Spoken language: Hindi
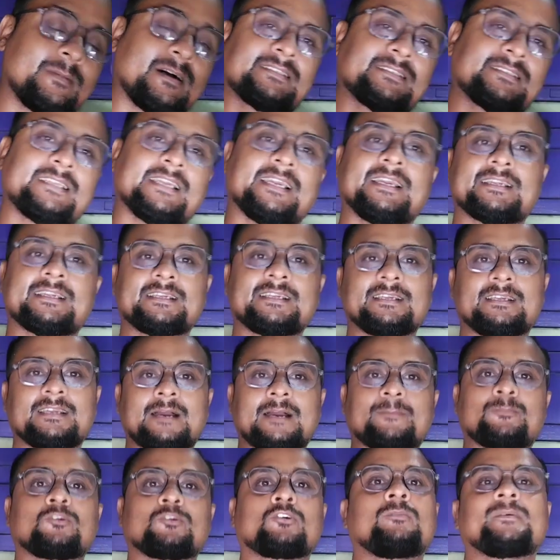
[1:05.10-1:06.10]
में बात क्या है कि
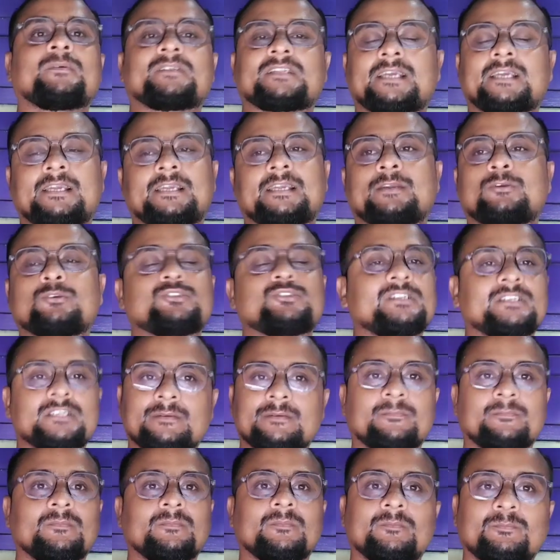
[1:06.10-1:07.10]
आप लोगों को पता है कुछ
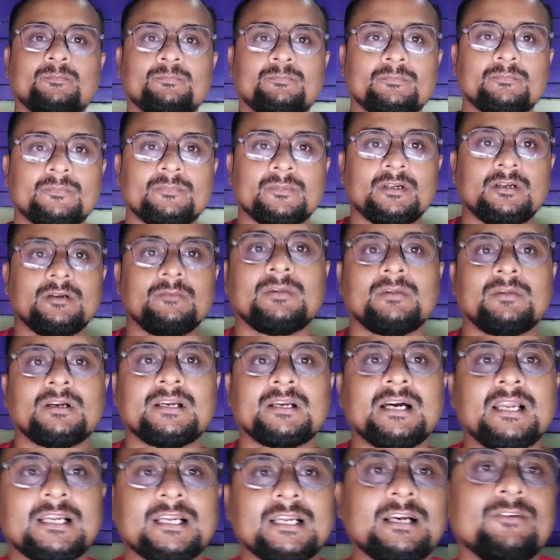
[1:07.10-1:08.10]
के
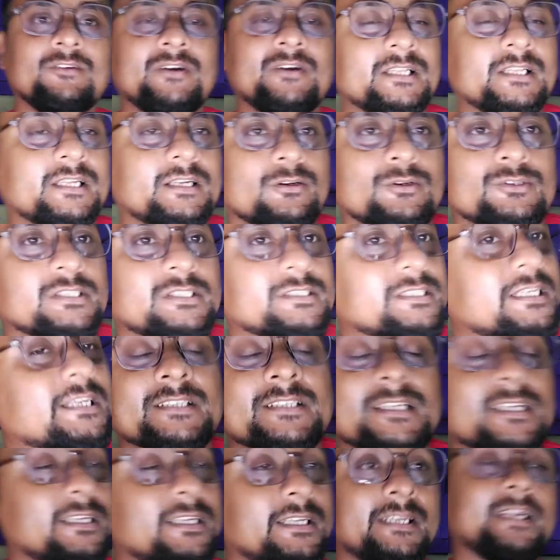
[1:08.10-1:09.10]
बंगाल का वेदर को अच्छा
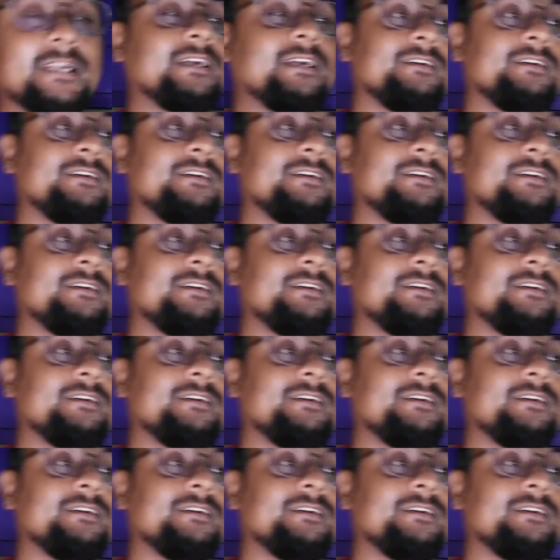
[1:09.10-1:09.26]
चल नहीं